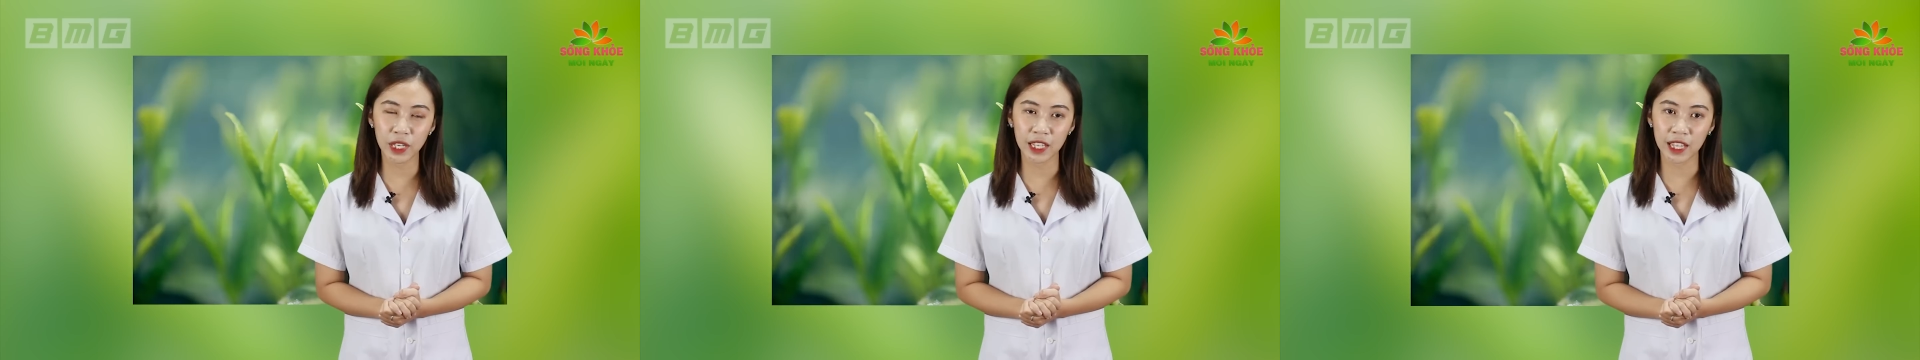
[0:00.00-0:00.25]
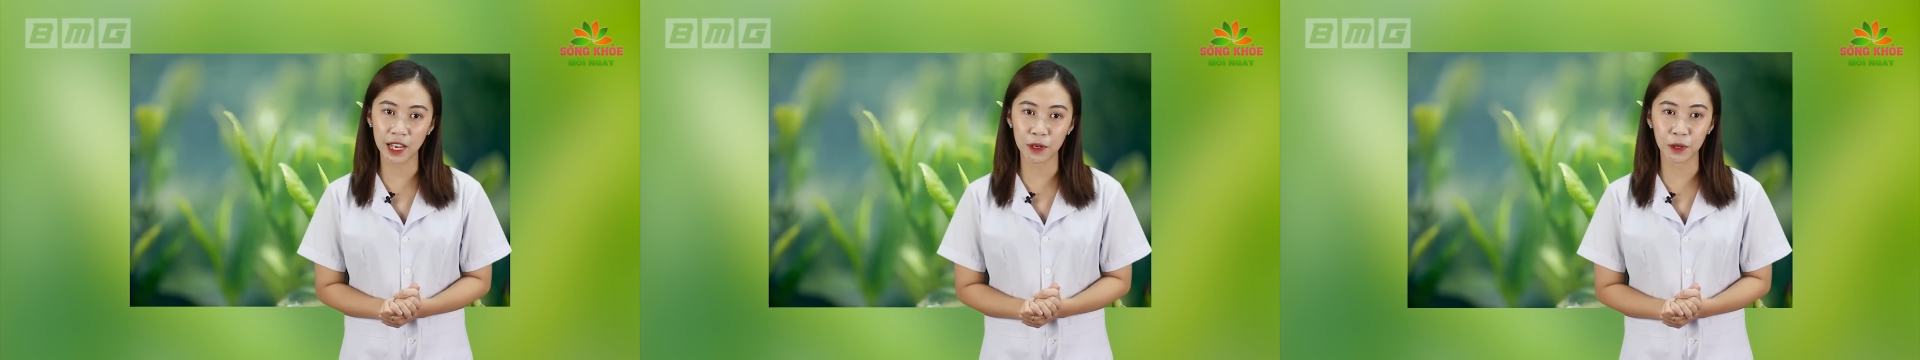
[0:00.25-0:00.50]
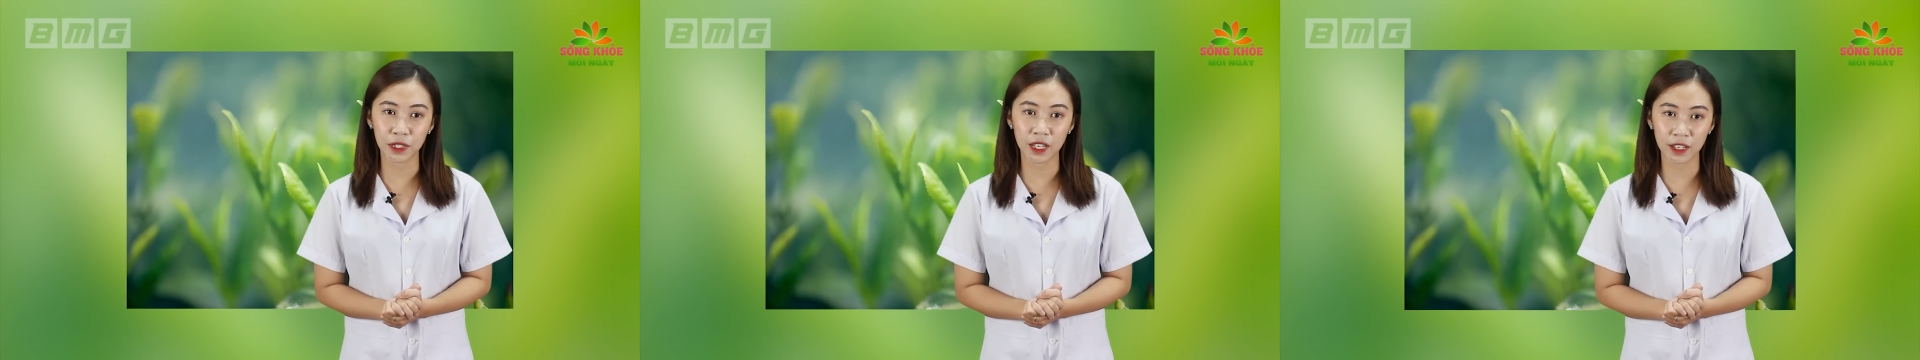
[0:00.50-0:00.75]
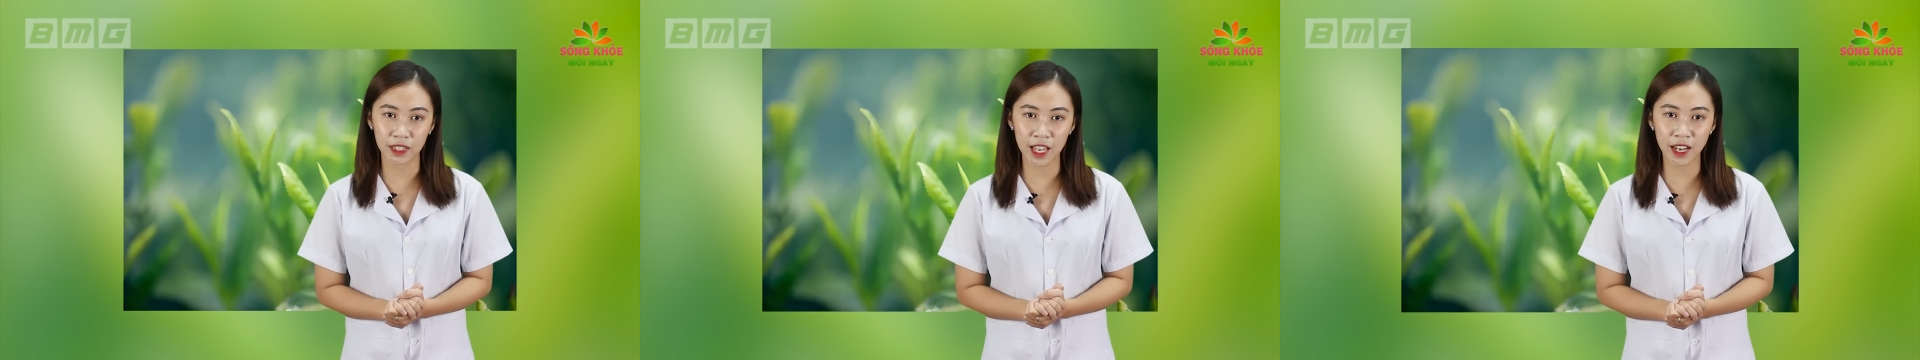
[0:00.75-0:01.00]
mỗi khi thay đổi
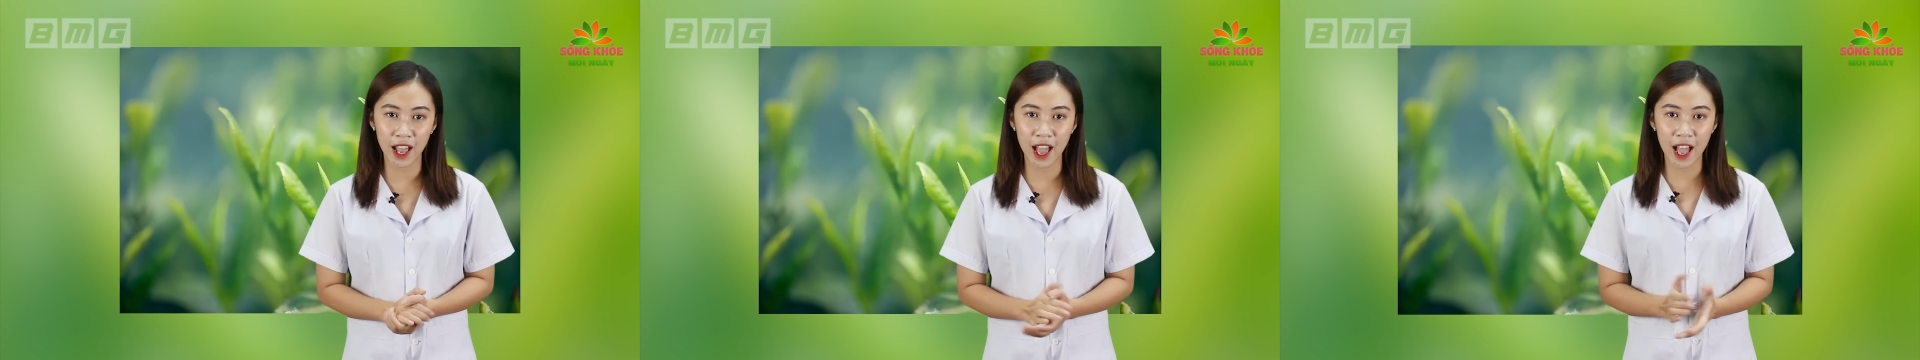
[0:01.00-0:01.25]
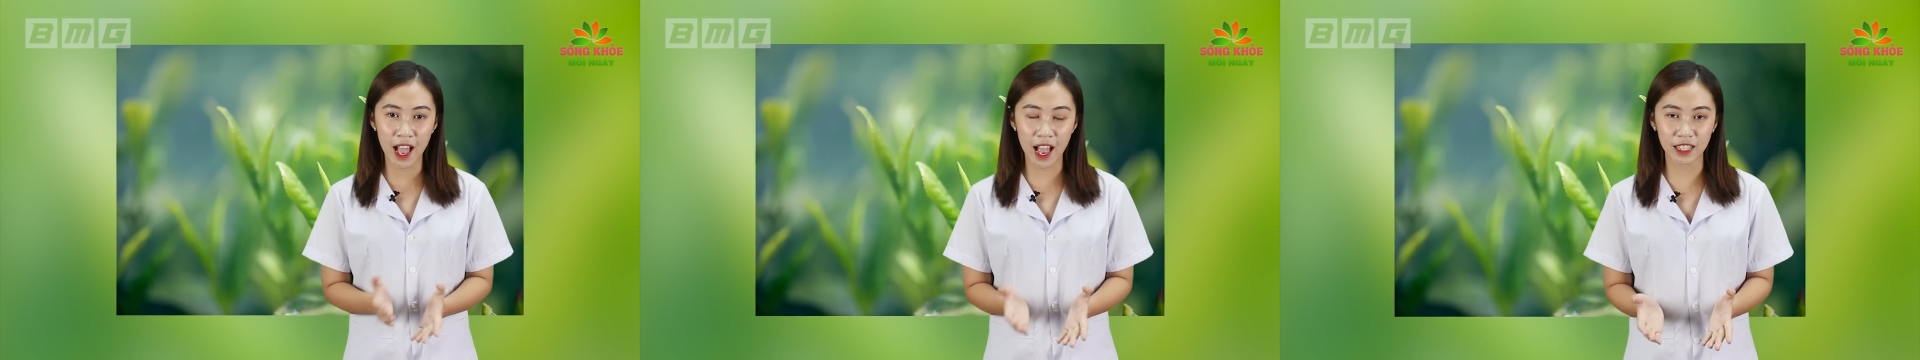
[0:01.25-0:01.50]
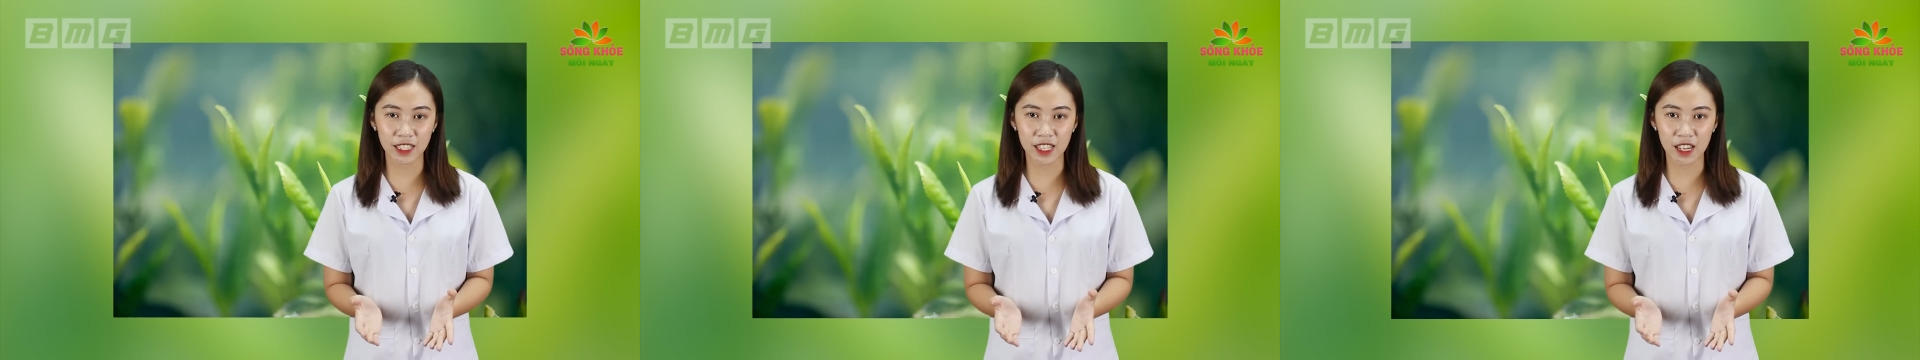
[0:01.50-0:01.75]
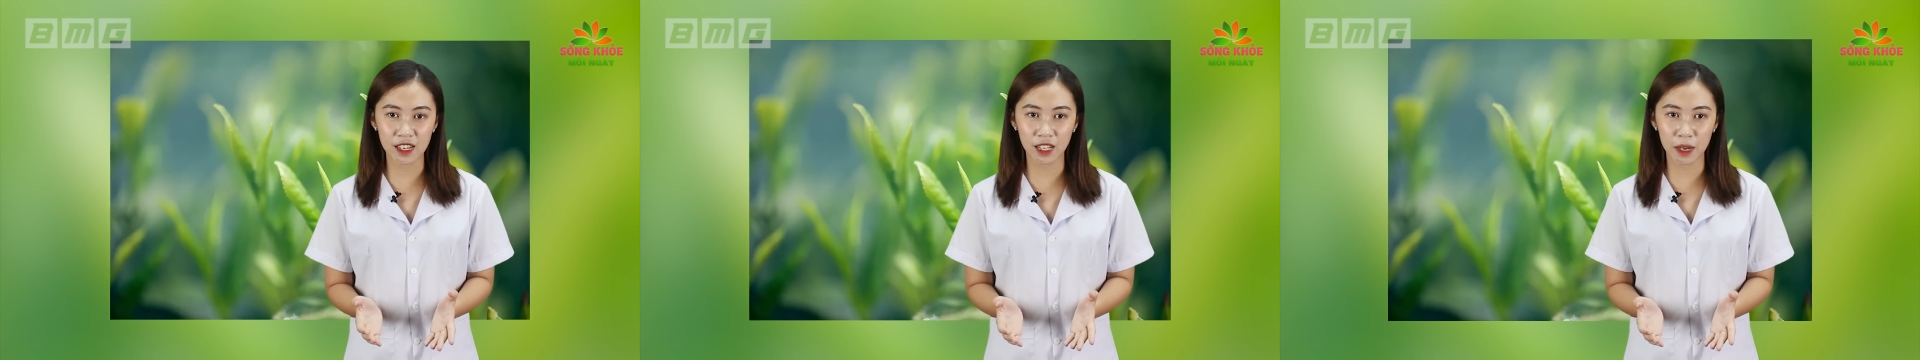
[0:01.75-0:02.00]
thời tiết, hạn
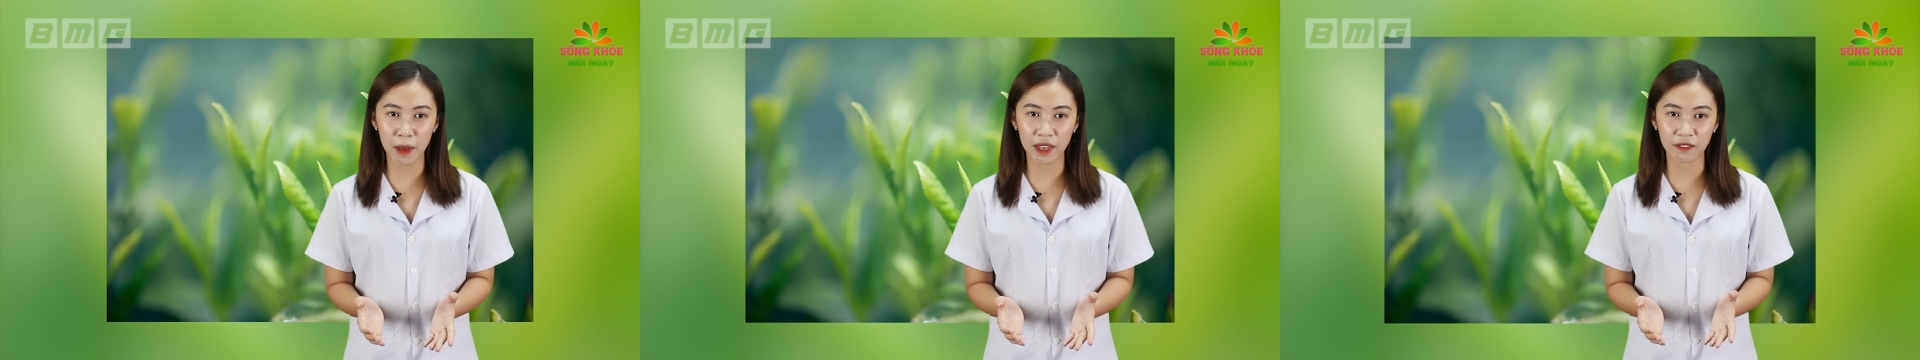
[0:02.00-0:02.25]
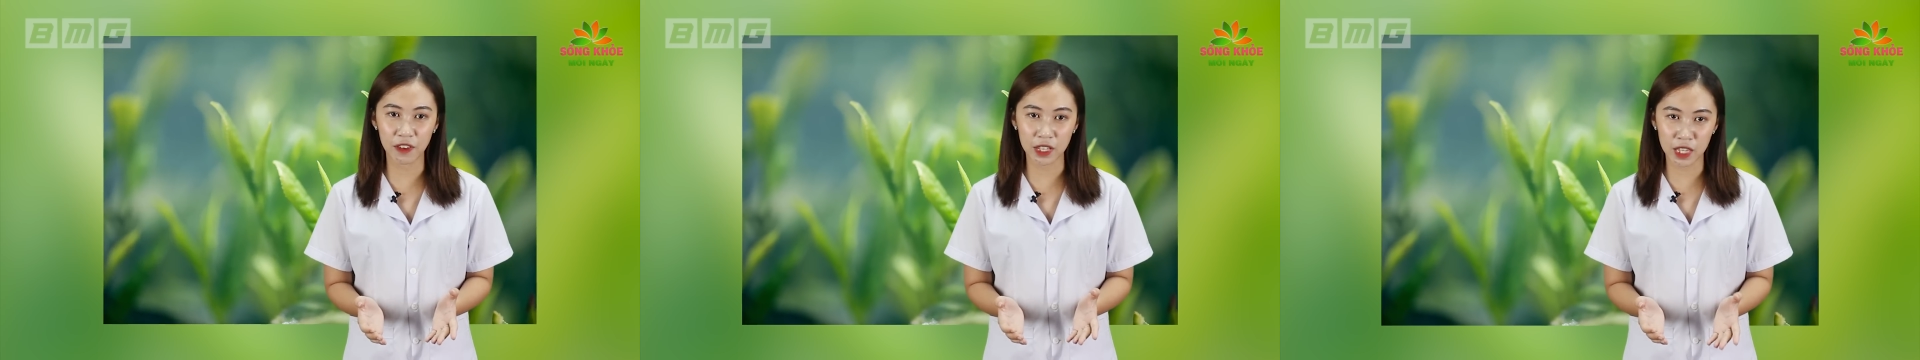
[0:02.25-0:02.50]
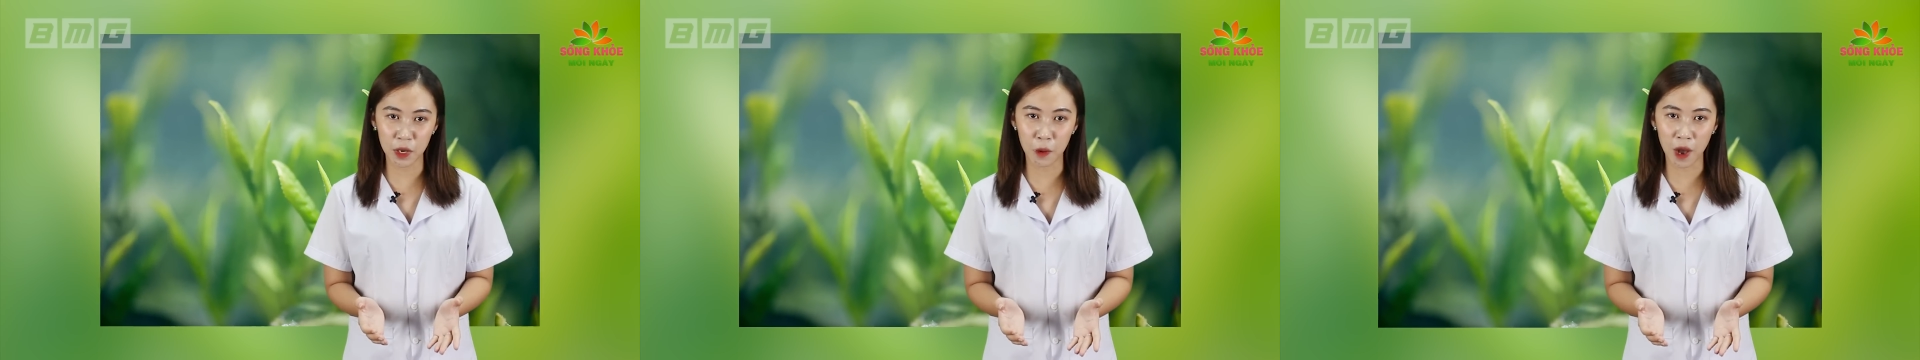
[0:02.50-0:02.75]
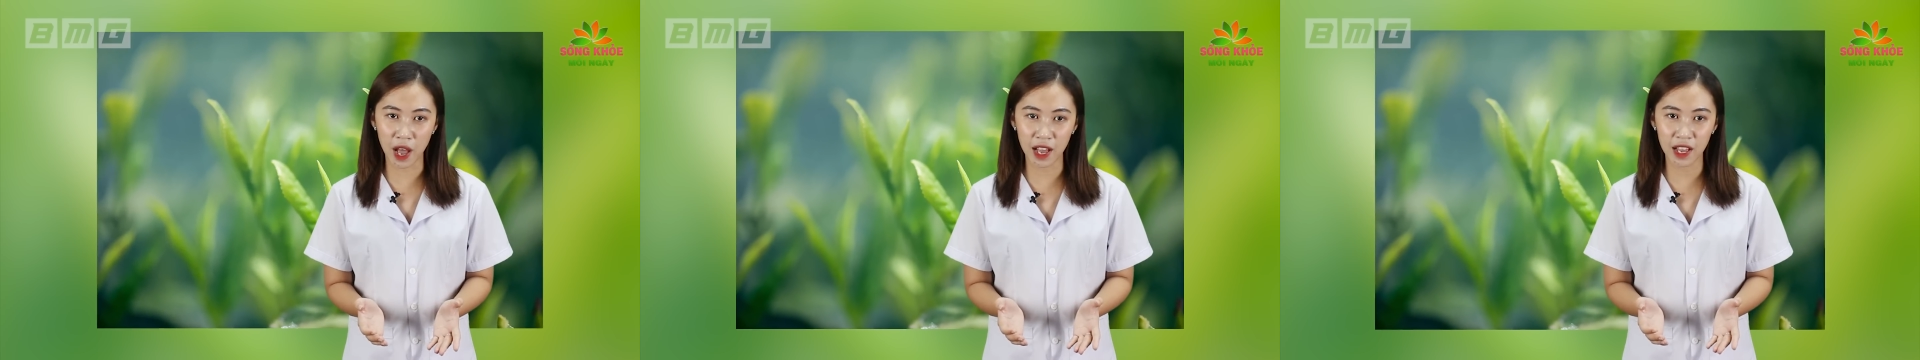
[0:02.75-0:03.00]
chế được các bệnh về
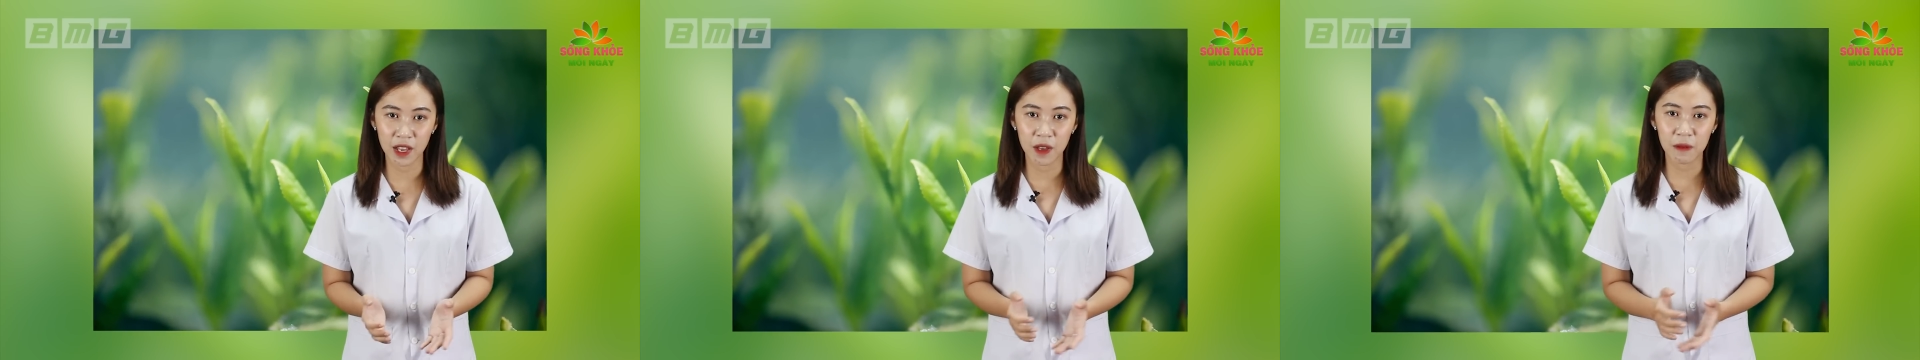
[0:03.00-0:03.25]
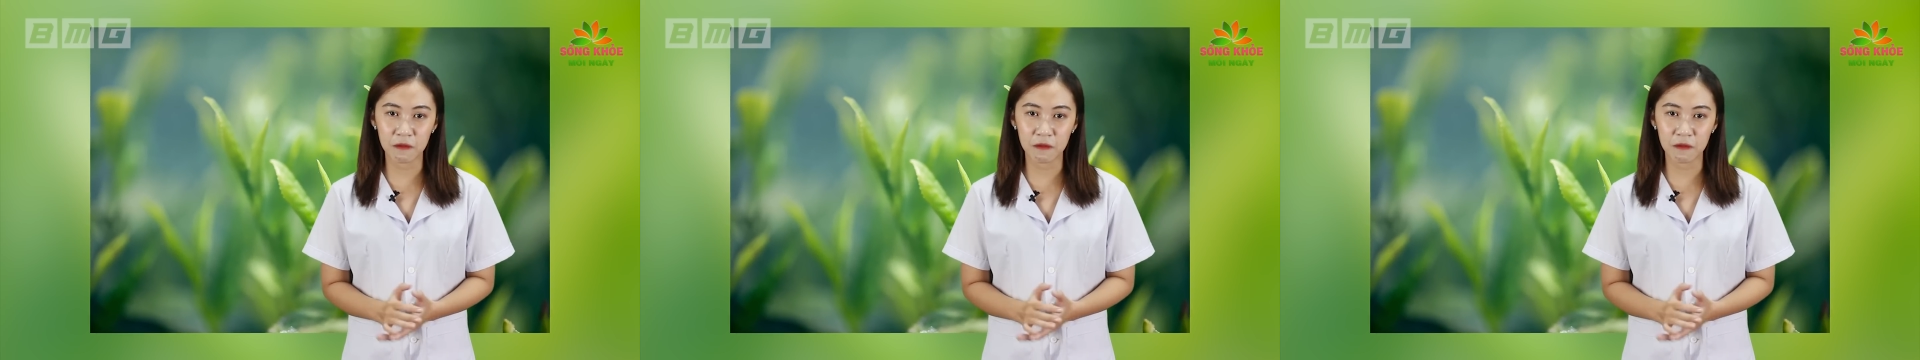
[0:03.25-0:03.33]
tiêu hóa.